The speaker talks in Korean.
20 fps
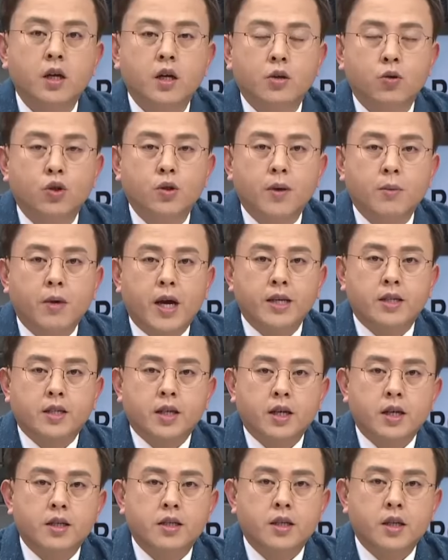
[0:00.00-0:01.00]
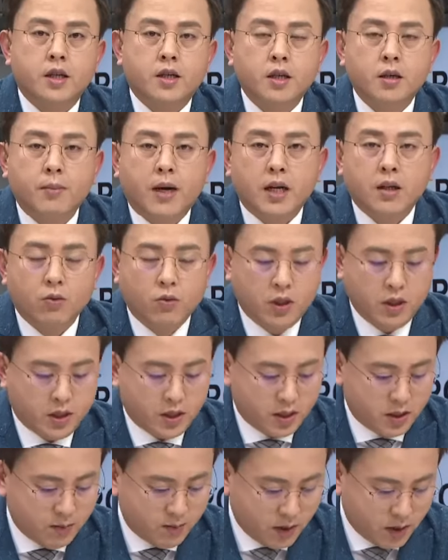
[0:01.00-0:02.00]
요즘에 막 SNS에 글 많이 올리지
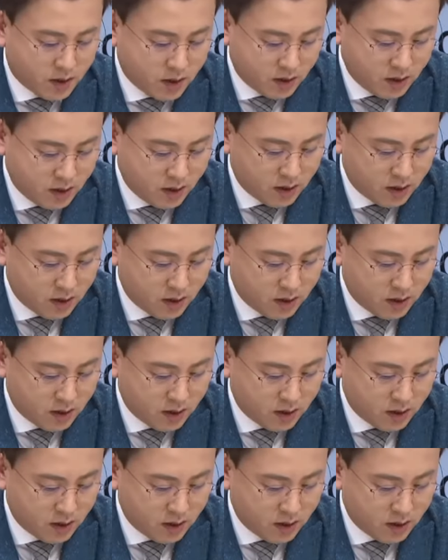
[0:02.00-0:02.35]
않습니까?